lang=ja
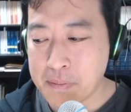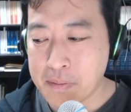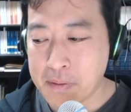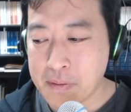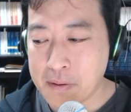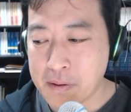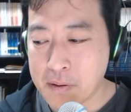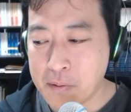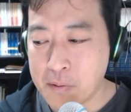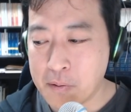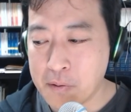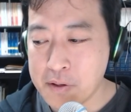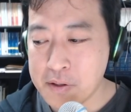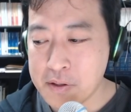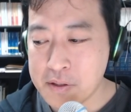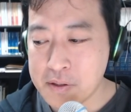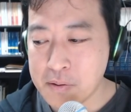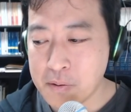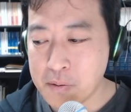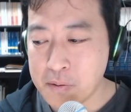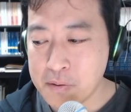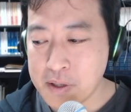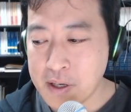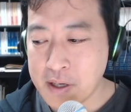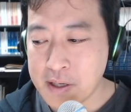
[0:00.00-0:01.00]
コイン、
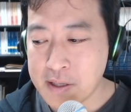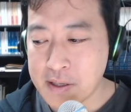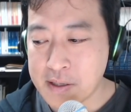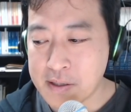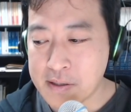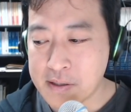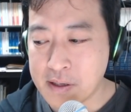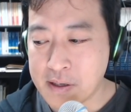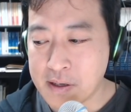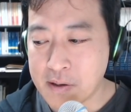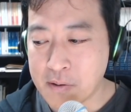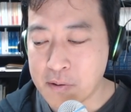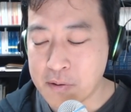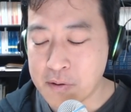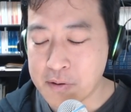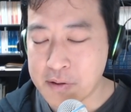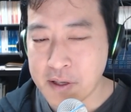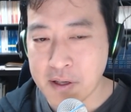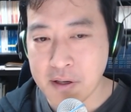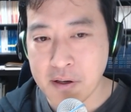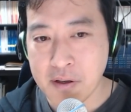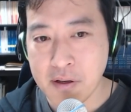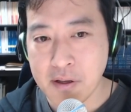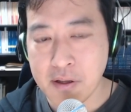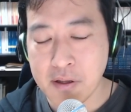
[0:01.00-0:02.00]
本来だったらこの
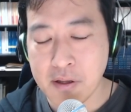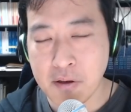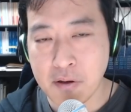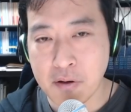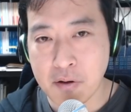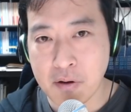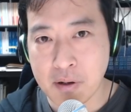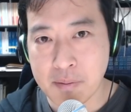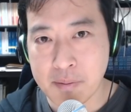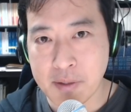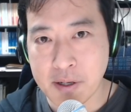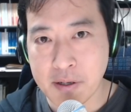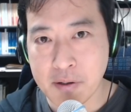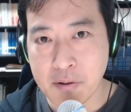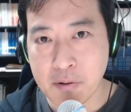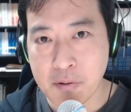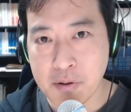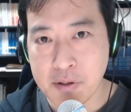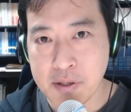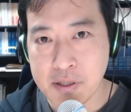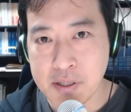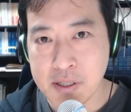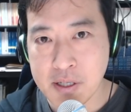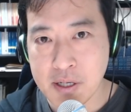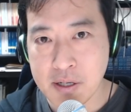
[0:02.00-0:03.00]
セキュリティの甘い
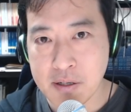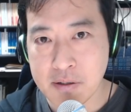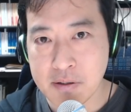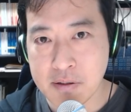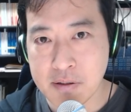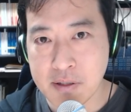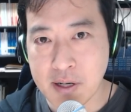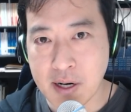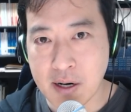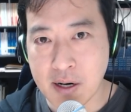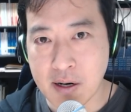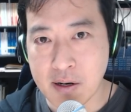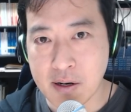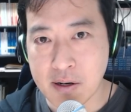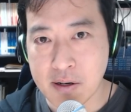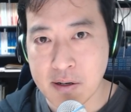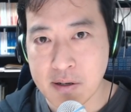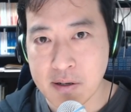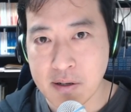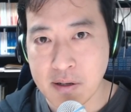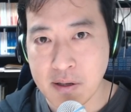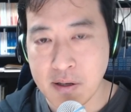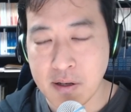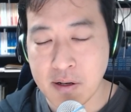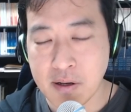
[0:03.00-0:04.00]
コインチェックが
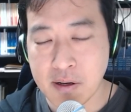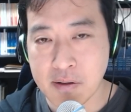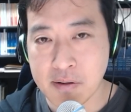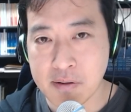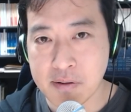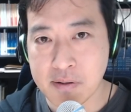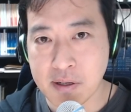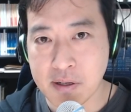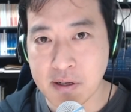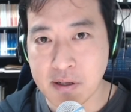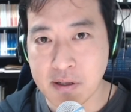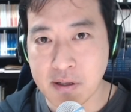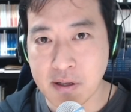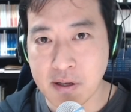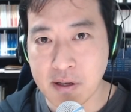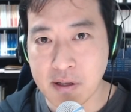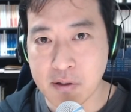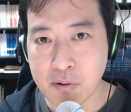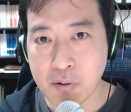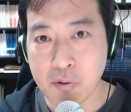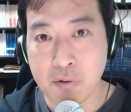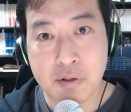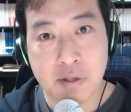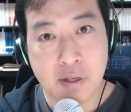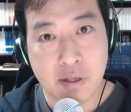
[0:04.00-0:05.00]
非難されて
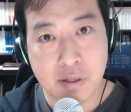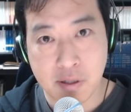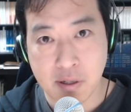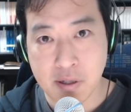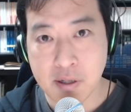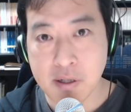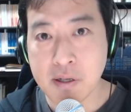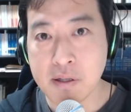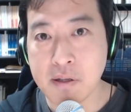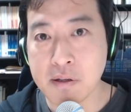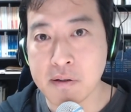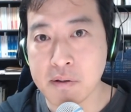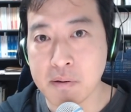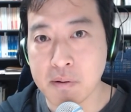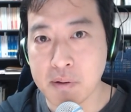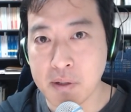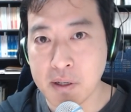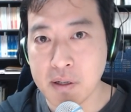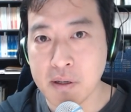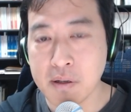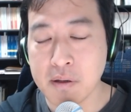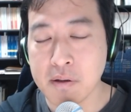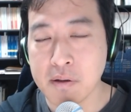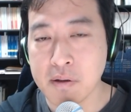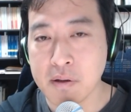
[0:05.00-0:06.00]
当然なわけですよ
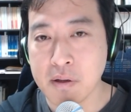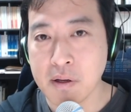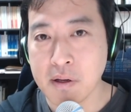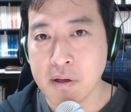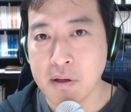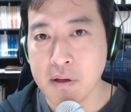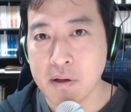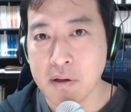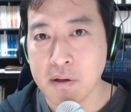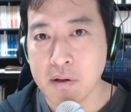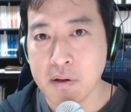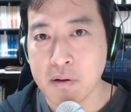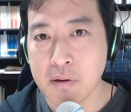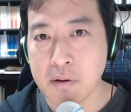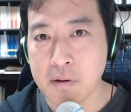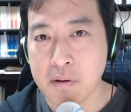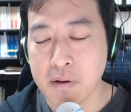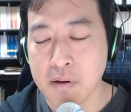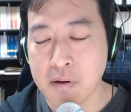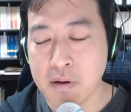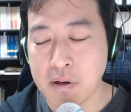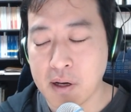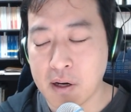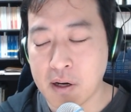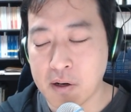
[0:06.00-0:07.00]
ね。
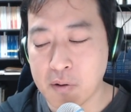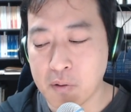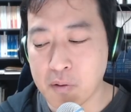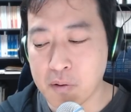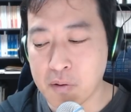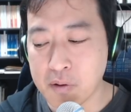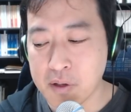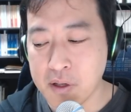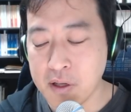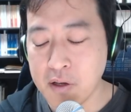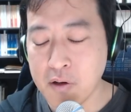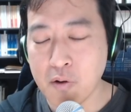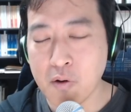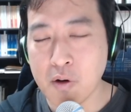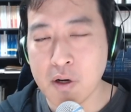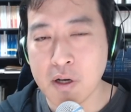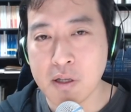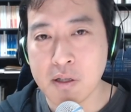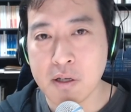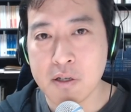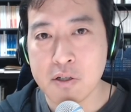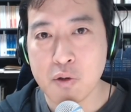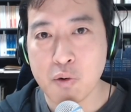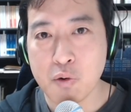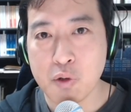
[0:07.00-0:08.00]
あの、金庫開け
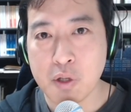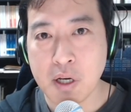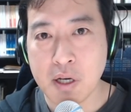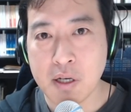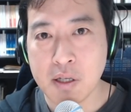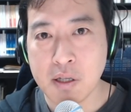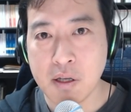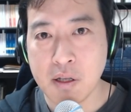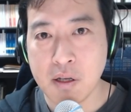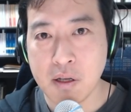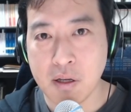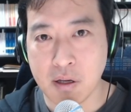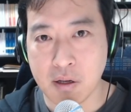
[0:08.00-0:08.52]
た状態でね、